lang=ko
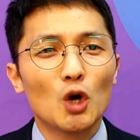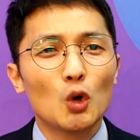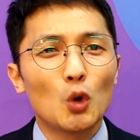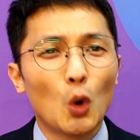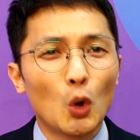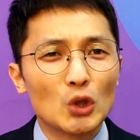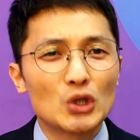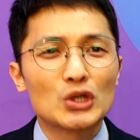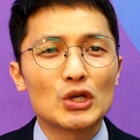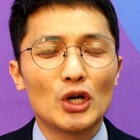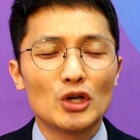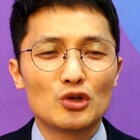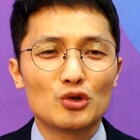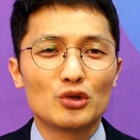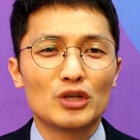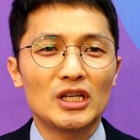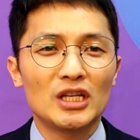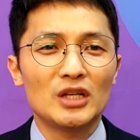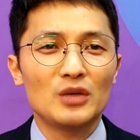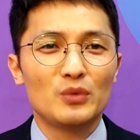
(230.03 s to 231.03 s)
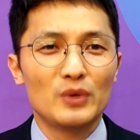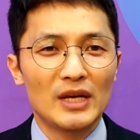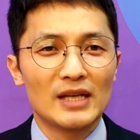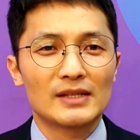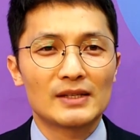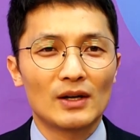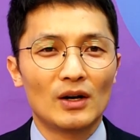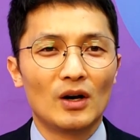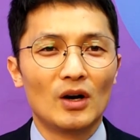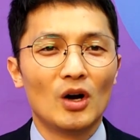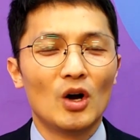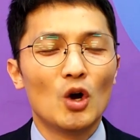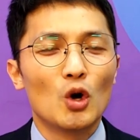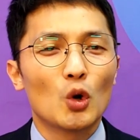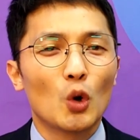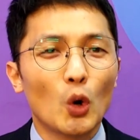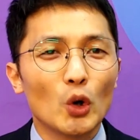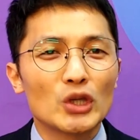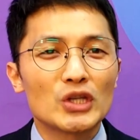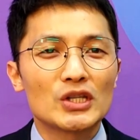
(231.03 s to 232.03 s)
고쳐주기 위해서
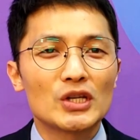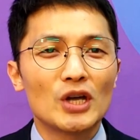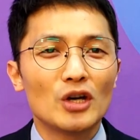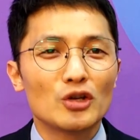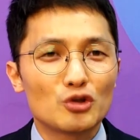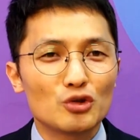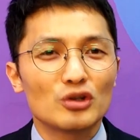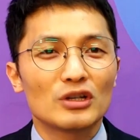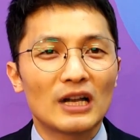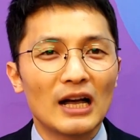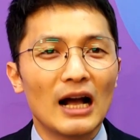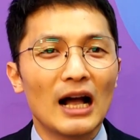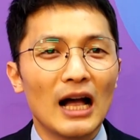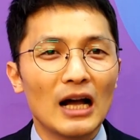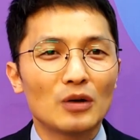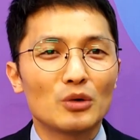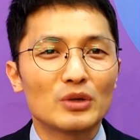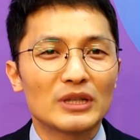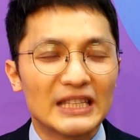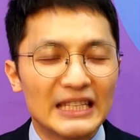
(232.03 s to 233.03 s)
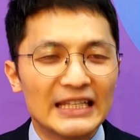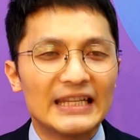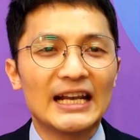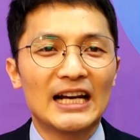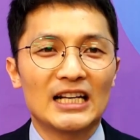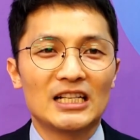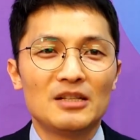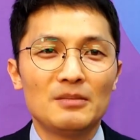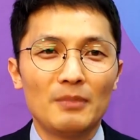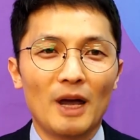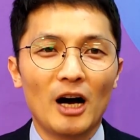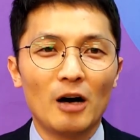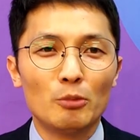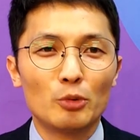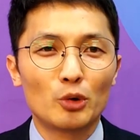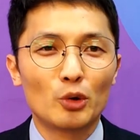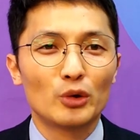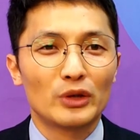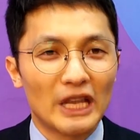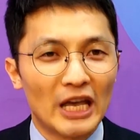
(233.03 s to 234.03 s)
고쳐줄까 하고 기대하는
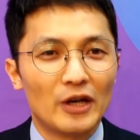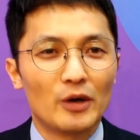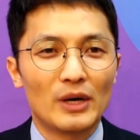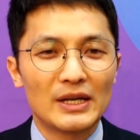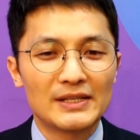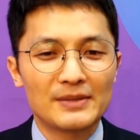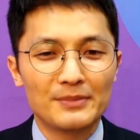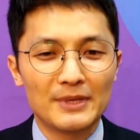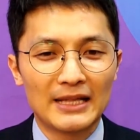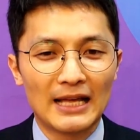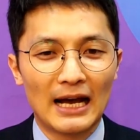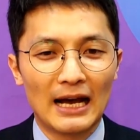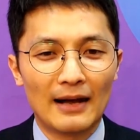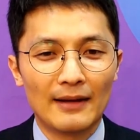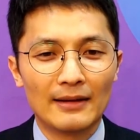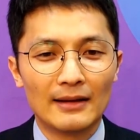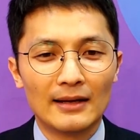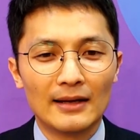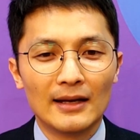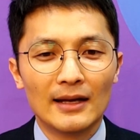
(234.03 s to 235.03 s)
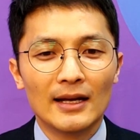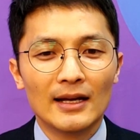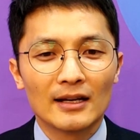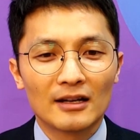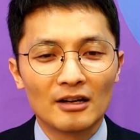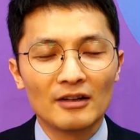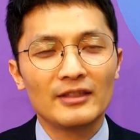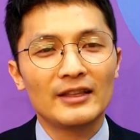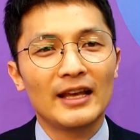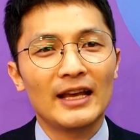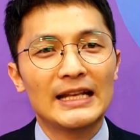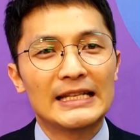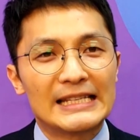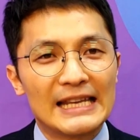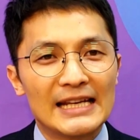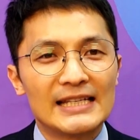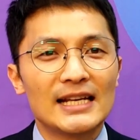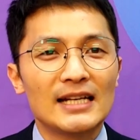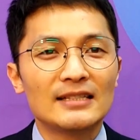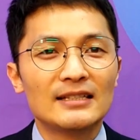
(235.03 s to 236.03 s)
마음으로 데려왔습니다. 그런데
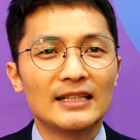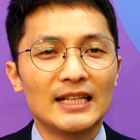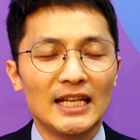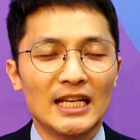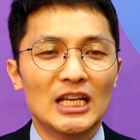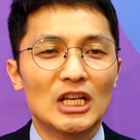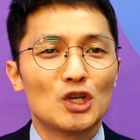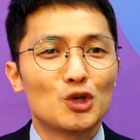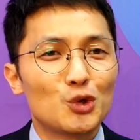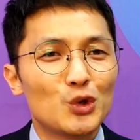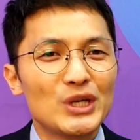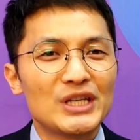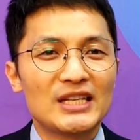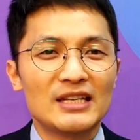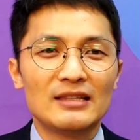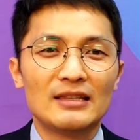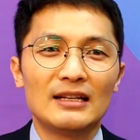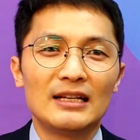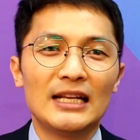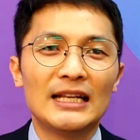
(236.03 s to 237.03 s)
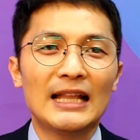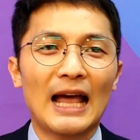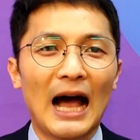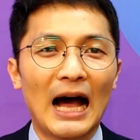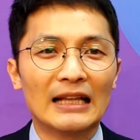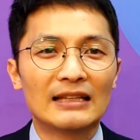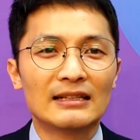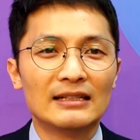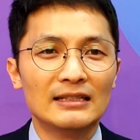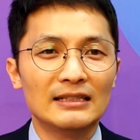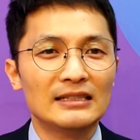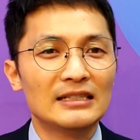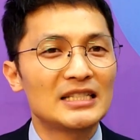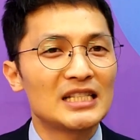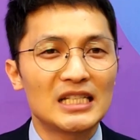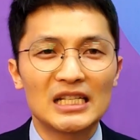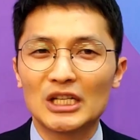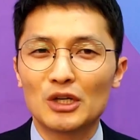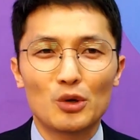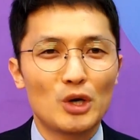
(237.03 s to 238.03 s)
제자들이 귀신 들린 아들을
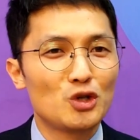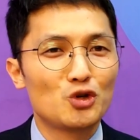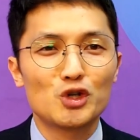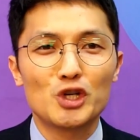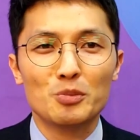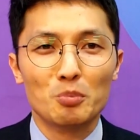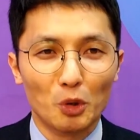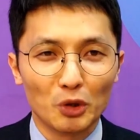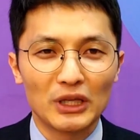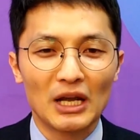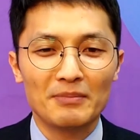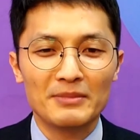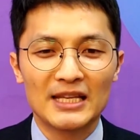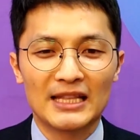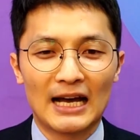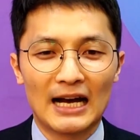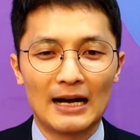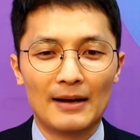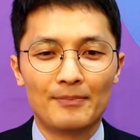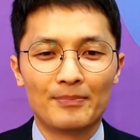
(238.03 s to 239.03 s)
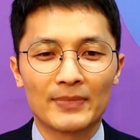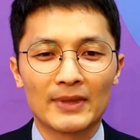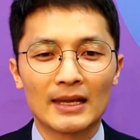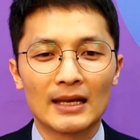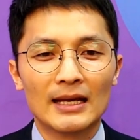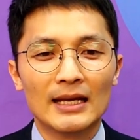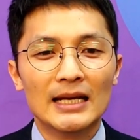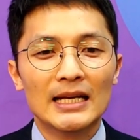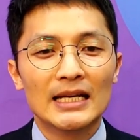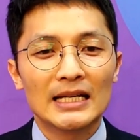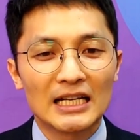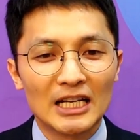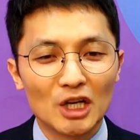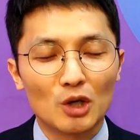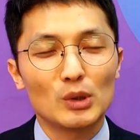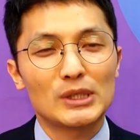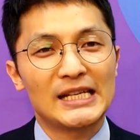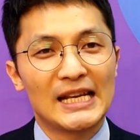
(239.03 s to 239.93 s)
치료해주지 못합니다. 그리고